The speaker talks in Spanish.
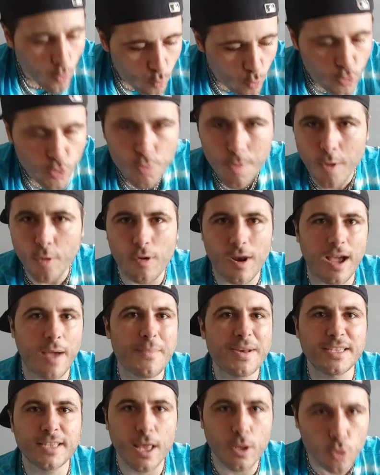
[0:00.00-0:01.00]
el mundo iba con la
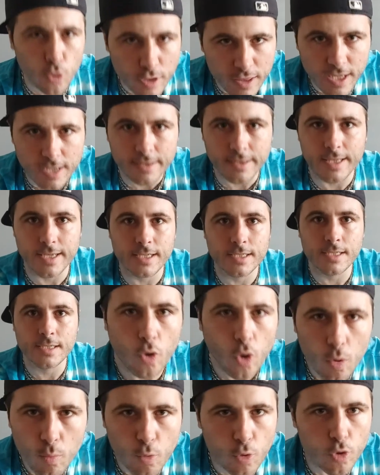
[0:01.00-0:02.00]
camiseta de los Celtics.
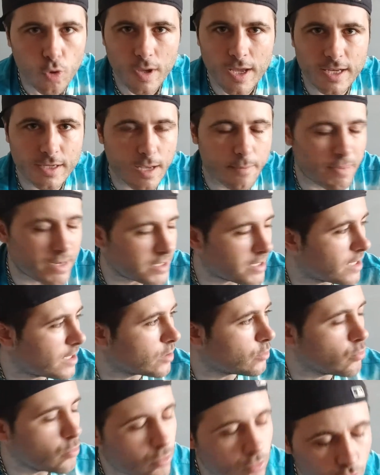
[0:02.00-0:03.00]
Todo el mundo, eh, qué
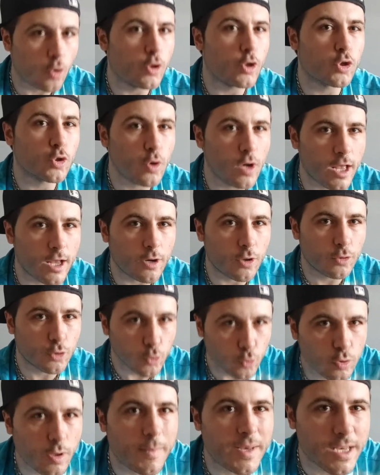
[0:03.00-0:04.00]
pasada tú. Todo ir con la de
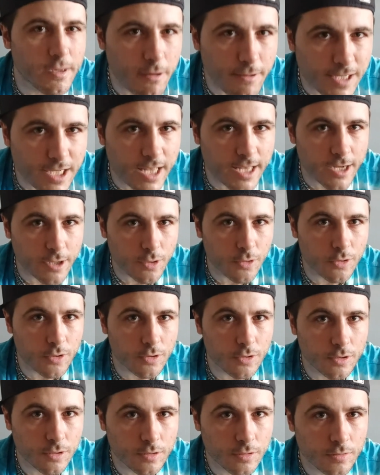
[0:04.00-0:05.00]
Rondo, ¿tú también llevabas la de
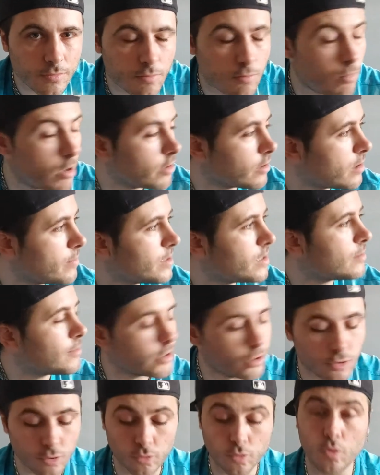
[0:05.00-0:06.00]
Rondo? Madre mía,
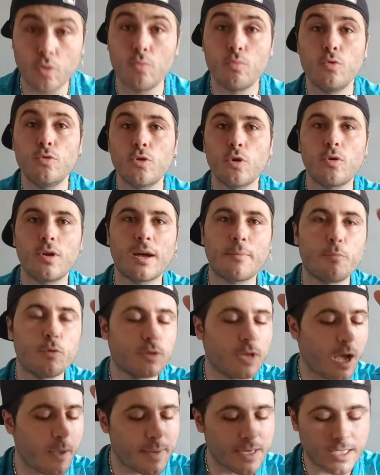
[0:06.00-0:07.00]
macho, todo el mundo con la
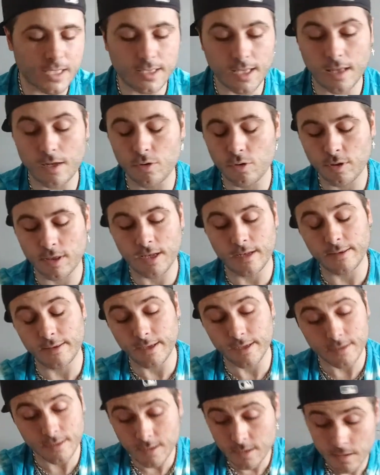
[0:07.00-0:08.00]
puta camiseta de los
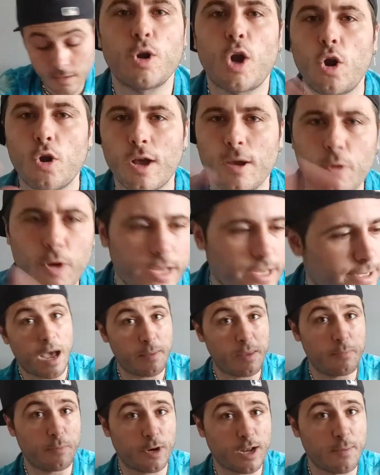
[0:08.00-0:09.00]
Celtics. Bueno, a lo que voy.
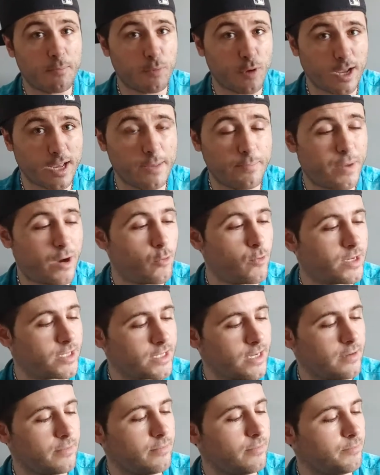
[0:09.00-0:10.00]
A mí, por ejemplo, aquí para
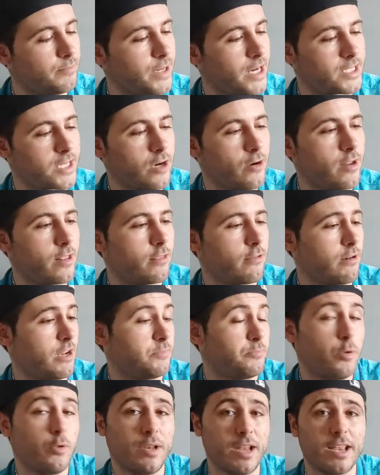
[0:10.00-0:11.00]
Huesca, para San Lorenzo
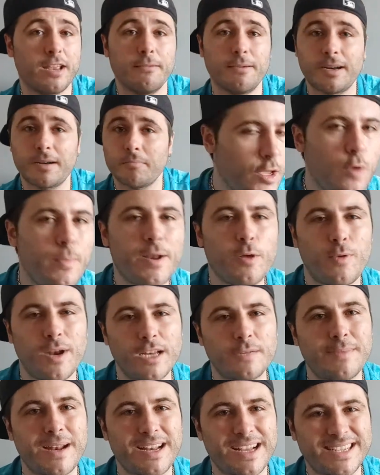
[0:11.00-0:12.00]
las podría llevar. Hombre,
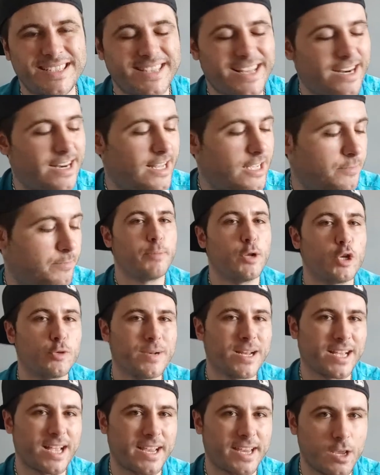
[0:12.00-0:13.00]
igual es malgastarlas. Pero es
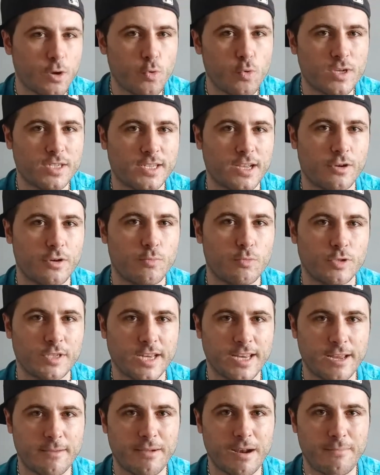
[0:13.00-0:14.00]
verdad que aquí en Huesca, como
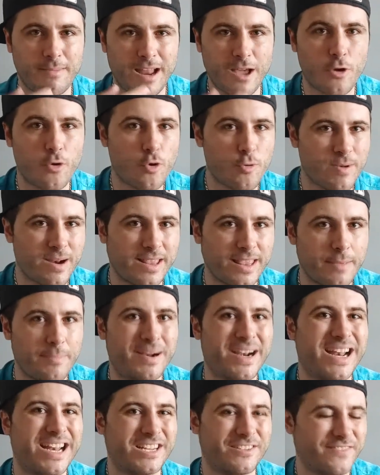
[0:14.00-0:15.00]
se lleva el blanco y verde
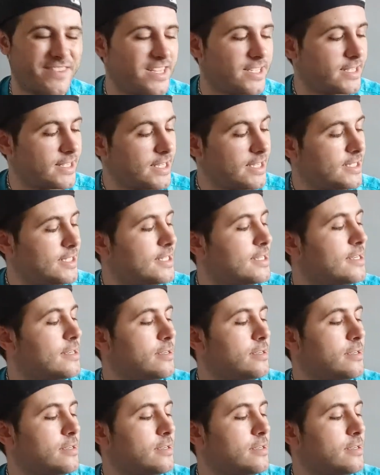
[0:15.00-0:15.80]
para las fiestas,